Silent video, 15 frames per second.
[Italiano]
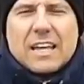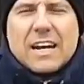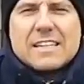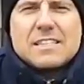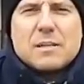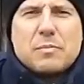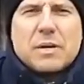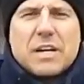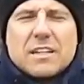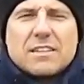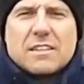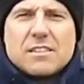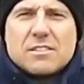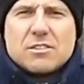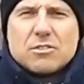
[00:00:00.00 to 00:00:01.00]
Grazie per
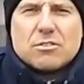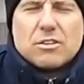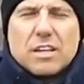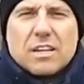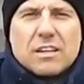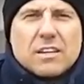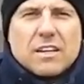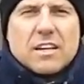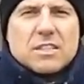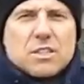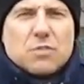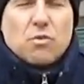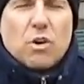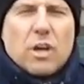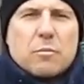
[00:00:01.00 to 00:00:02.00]
l'attenzione.
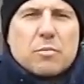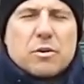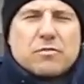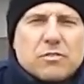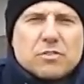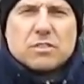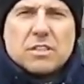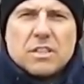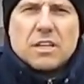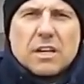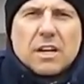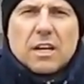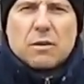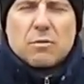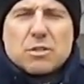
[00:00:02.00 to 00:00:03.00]
Se vuoi
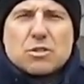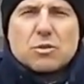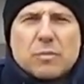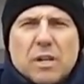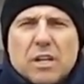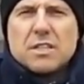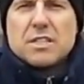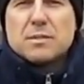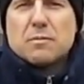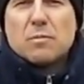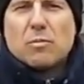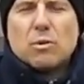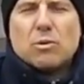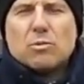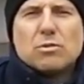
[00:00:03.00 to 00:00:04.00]
approfondire questo
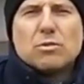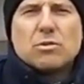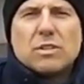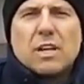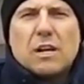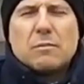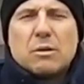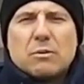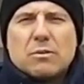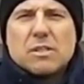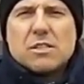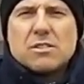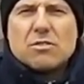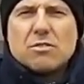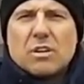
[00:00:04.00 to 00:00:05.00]
bellissimo mondo della
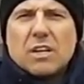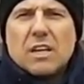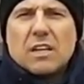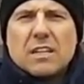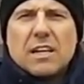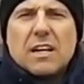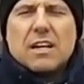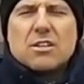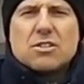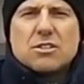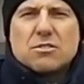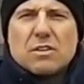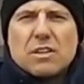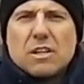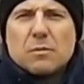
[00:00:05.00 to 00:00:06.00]
manutenzione e della
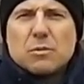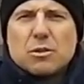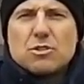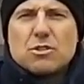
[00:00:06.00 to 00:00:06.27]
gestione della